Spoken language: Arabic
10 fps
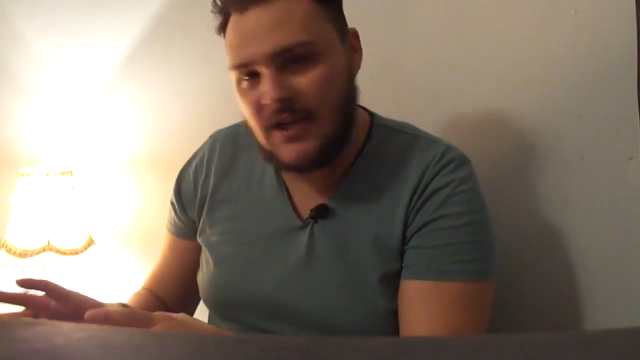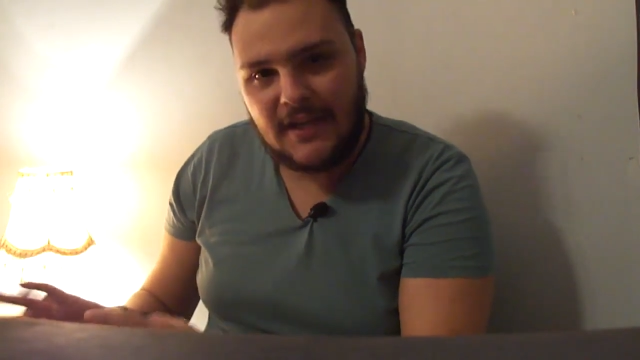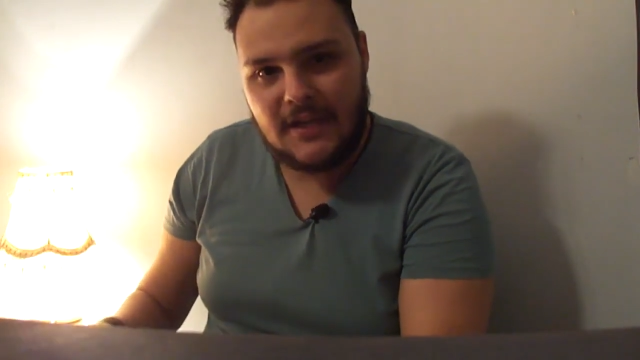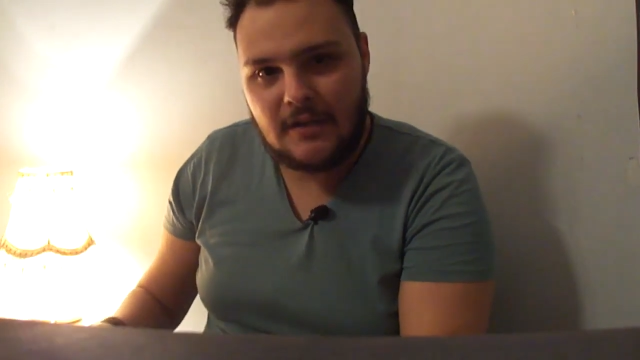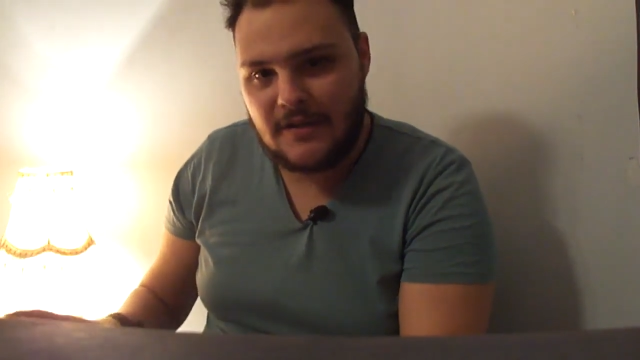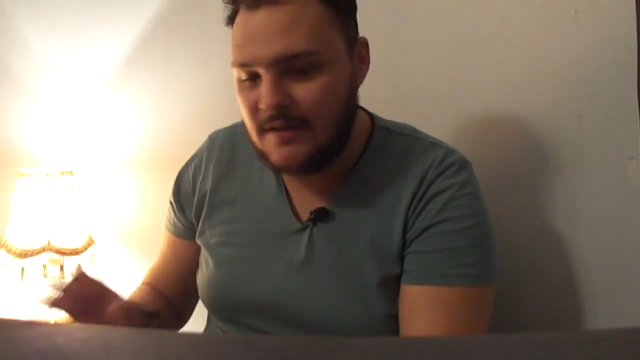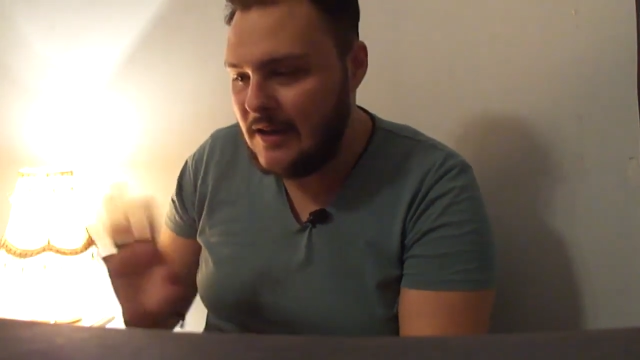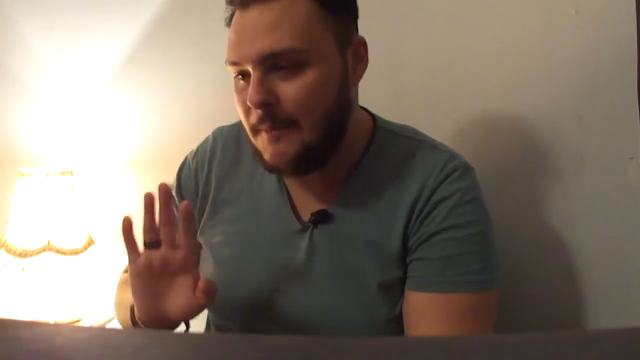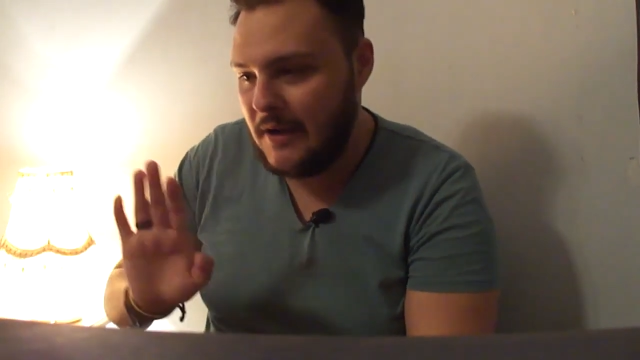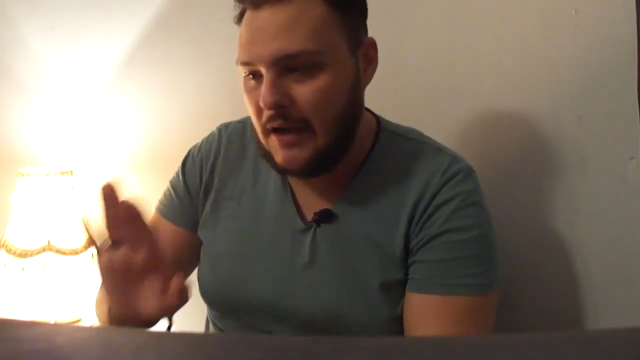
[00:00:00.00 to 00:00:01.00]
جاك نيكلسون
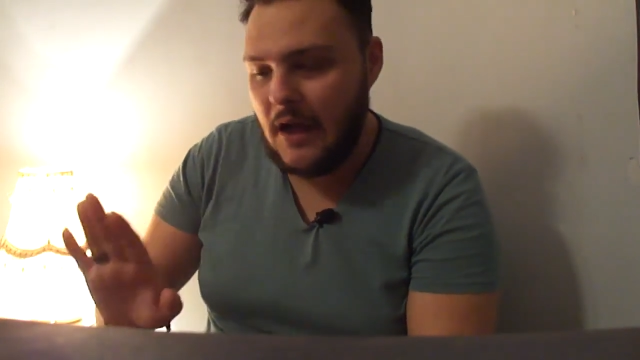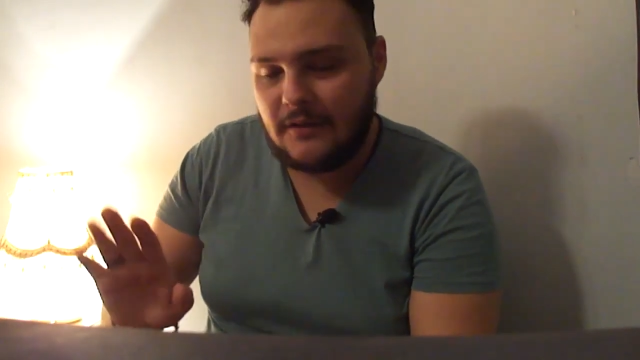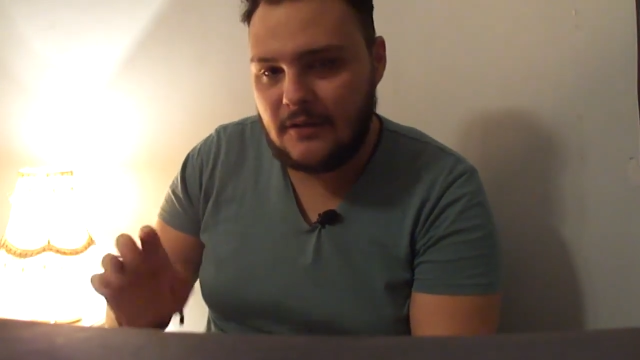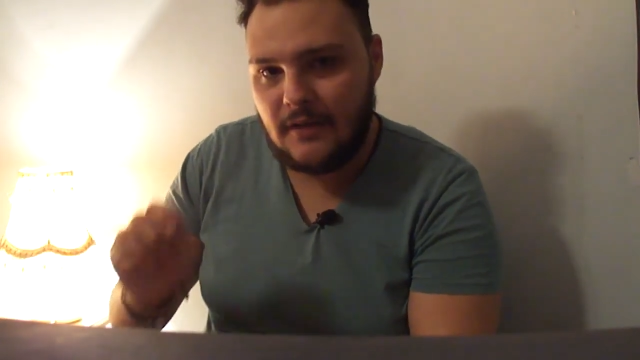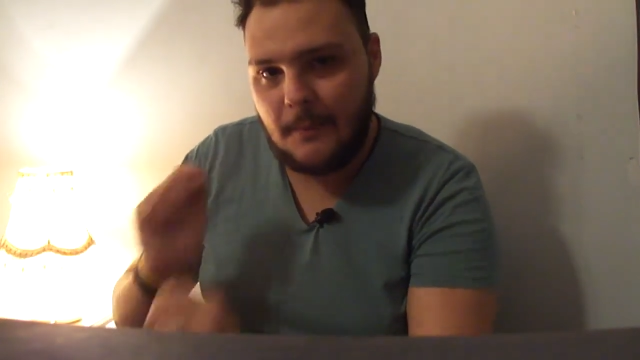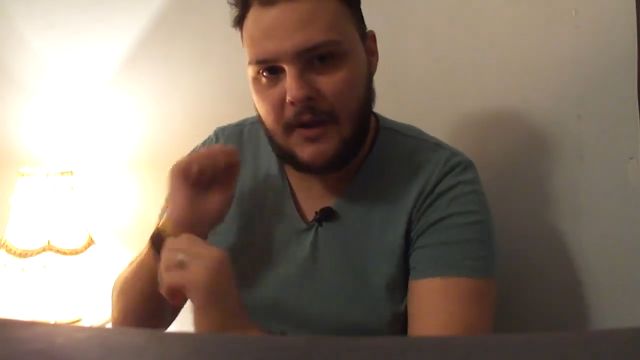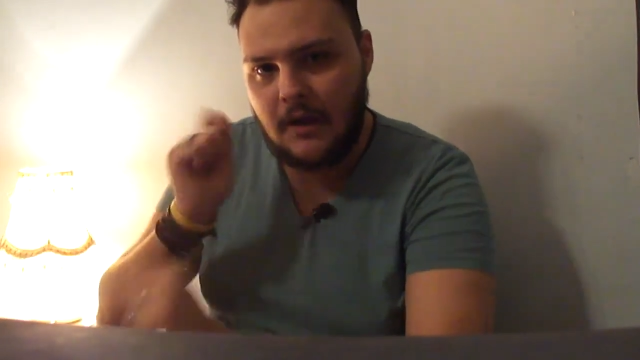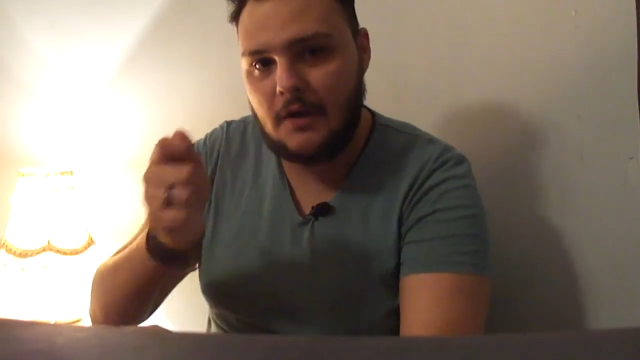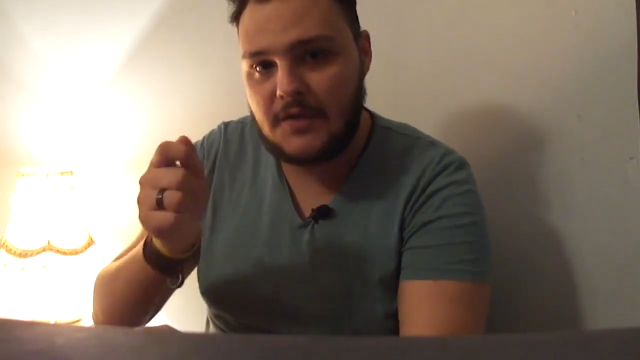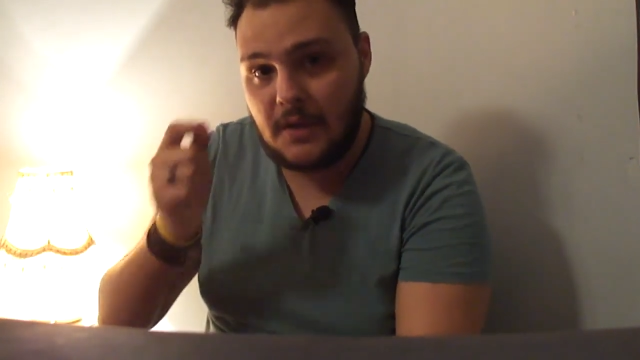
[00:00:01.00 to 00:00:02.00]
دي لما كان حاطط لما
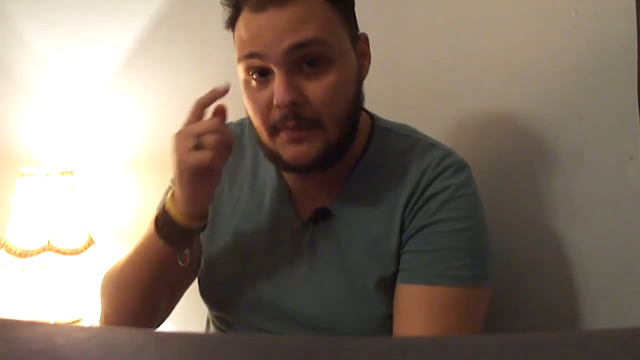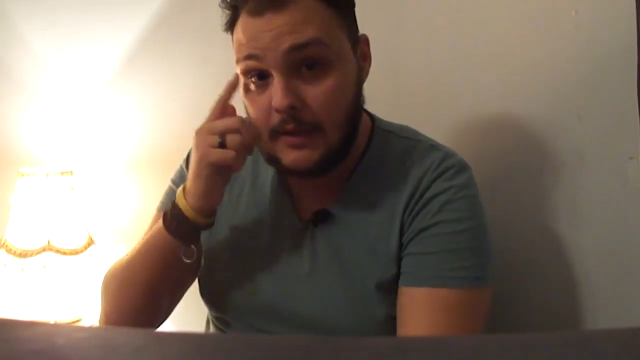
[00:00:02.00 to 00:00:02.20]
كان كسر